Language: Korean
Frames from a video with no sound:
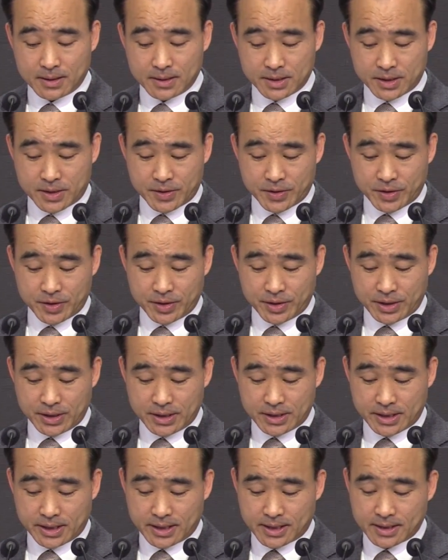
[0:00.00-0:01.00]

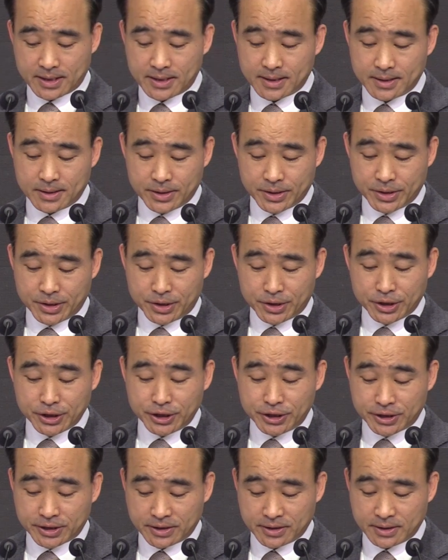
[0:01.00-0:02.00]
시작.
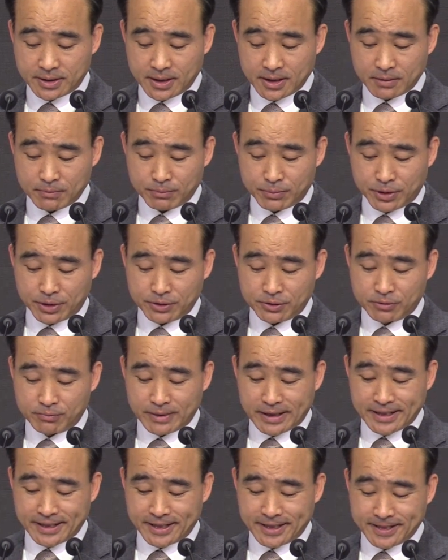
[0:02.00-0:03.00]
너희는
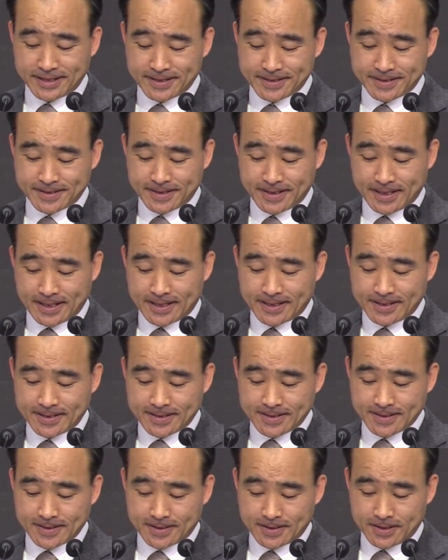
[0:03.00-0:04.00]
믿음 안에 있는가
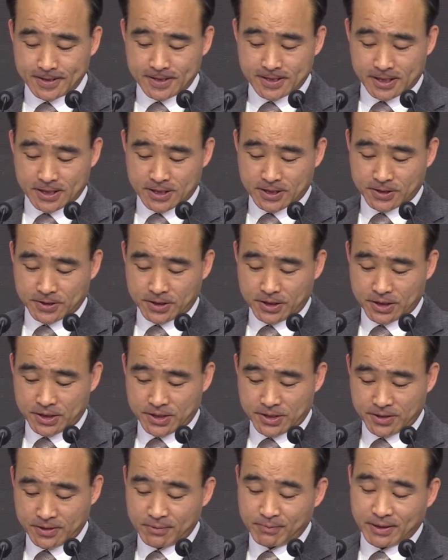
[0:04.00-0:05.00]
너희 자신을
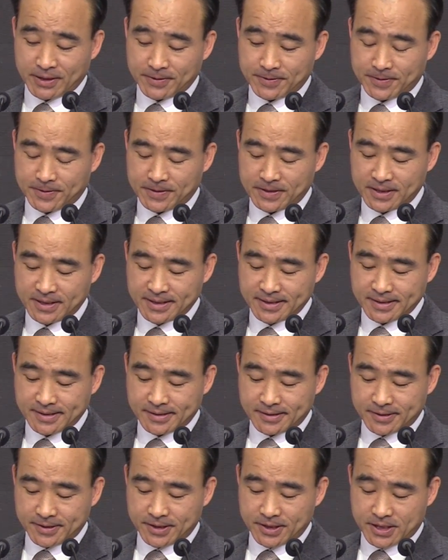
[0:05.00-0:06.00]
시험하고
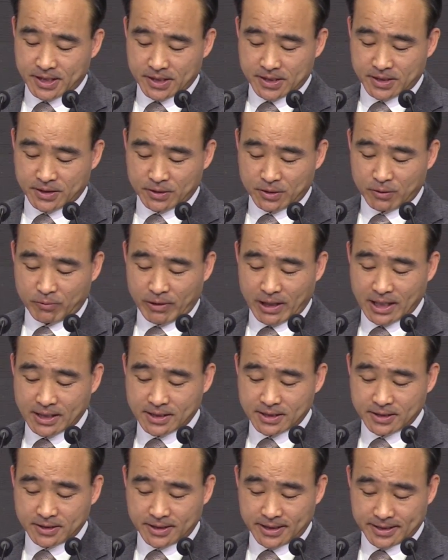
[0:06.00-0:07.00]
너희 자신을
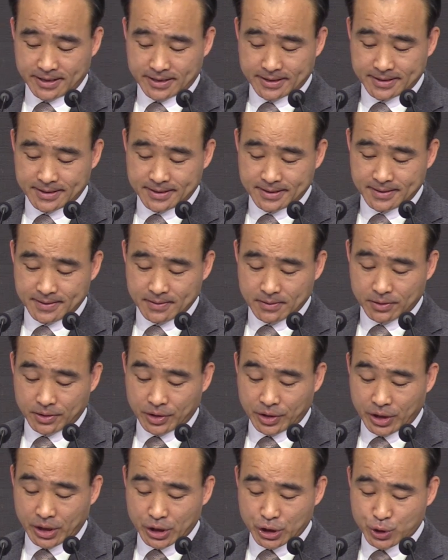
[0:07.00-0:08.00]
확증하라.
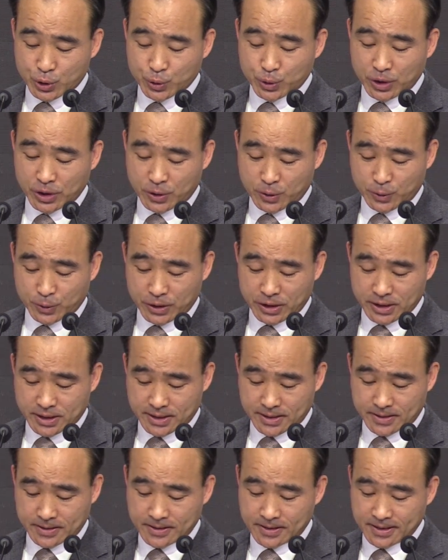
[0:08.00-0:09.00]
예수
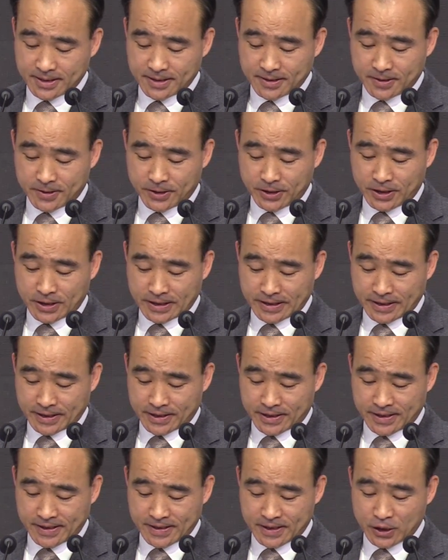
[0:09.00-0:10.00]
그리스도께서 너희
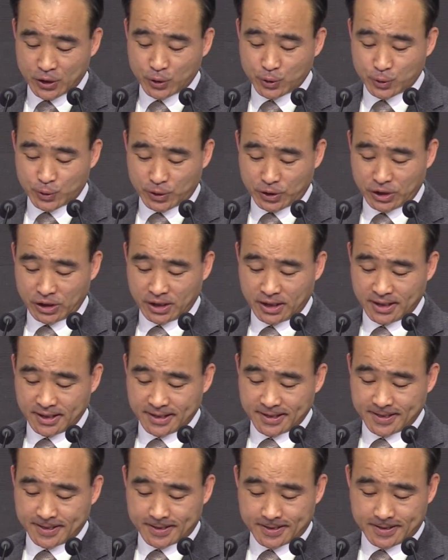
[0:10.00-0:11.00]
안에 계신 줄을
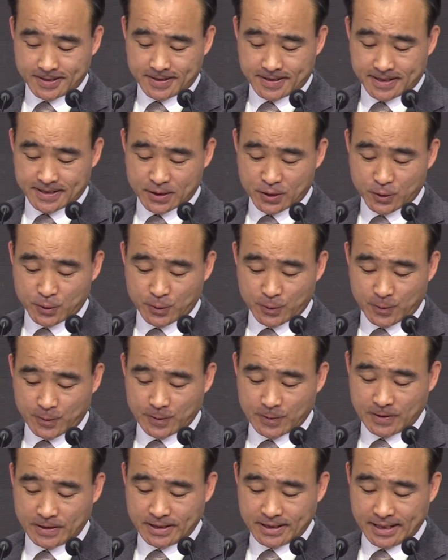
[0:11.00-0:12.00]
너희가
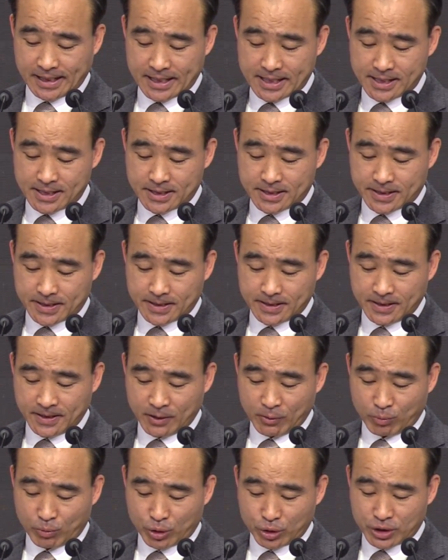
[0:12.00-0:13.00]
스스로 알지
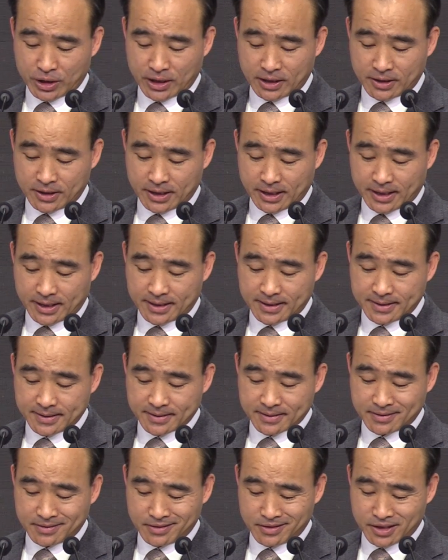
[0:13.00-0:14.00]
못하느냐.
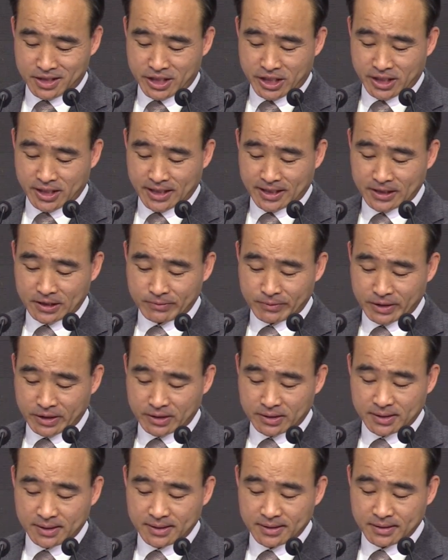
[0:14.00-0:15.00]
그렇지
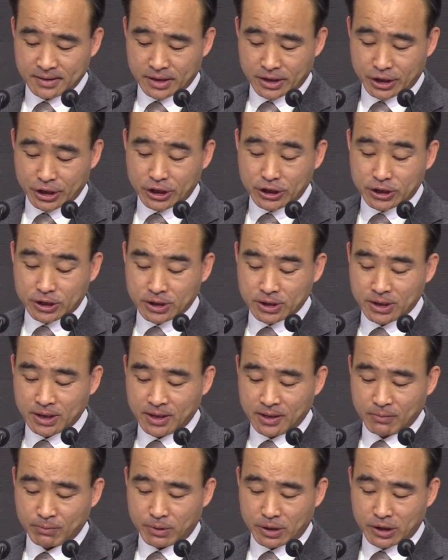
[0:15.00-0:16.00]
않으면 너희는
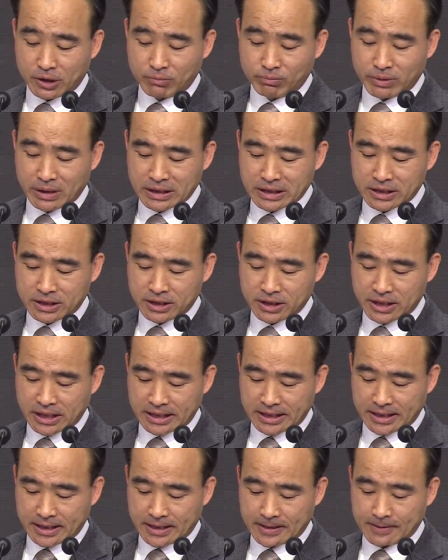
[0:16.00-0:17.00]
버림받은
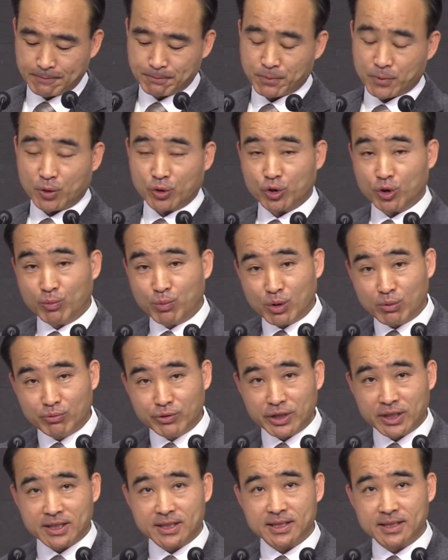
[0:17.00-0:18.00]
자니라. 오늘
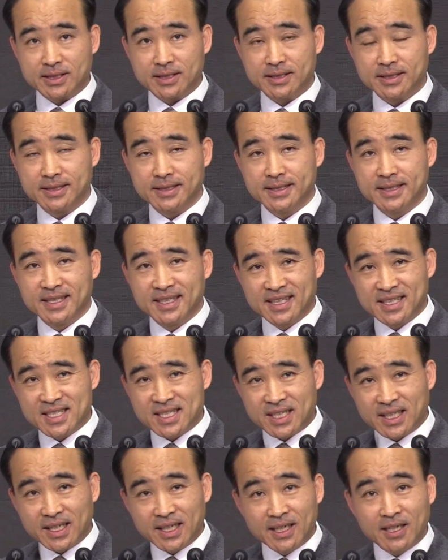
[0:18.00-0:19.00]
본문에서
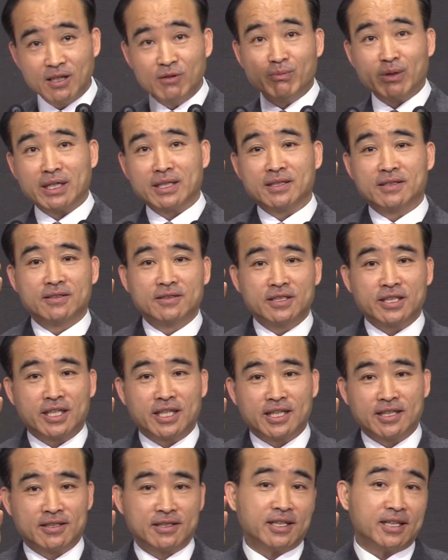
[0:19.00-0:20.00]
제일 많이
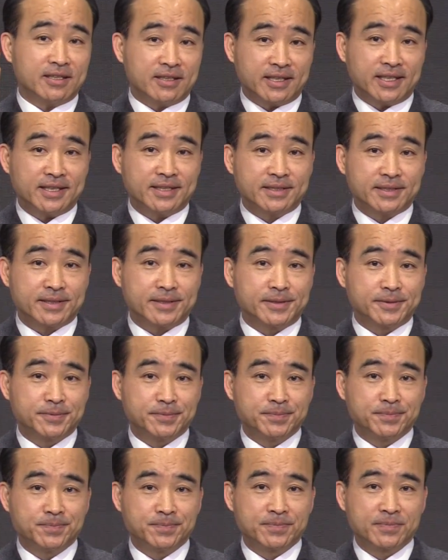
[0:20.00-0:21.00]
등장하는 단어가 있어요.
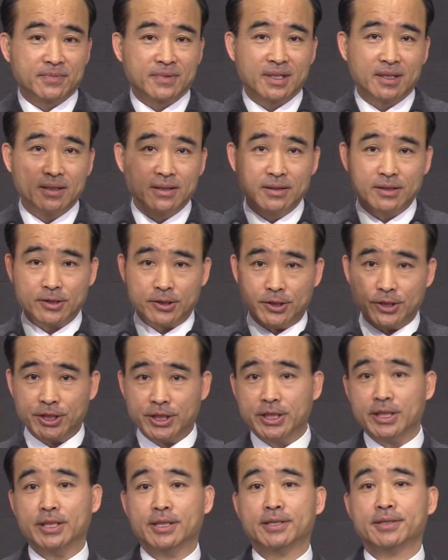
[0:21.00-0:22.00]

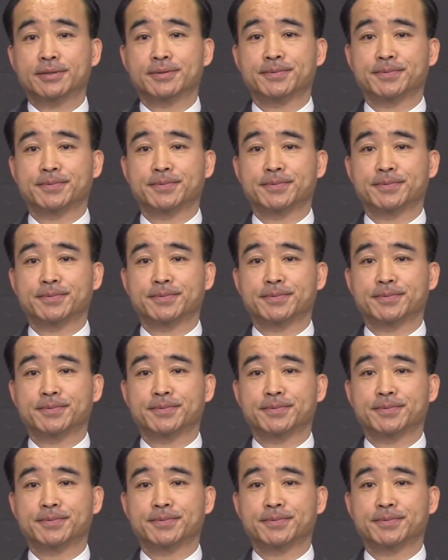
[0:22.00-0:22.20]
너희,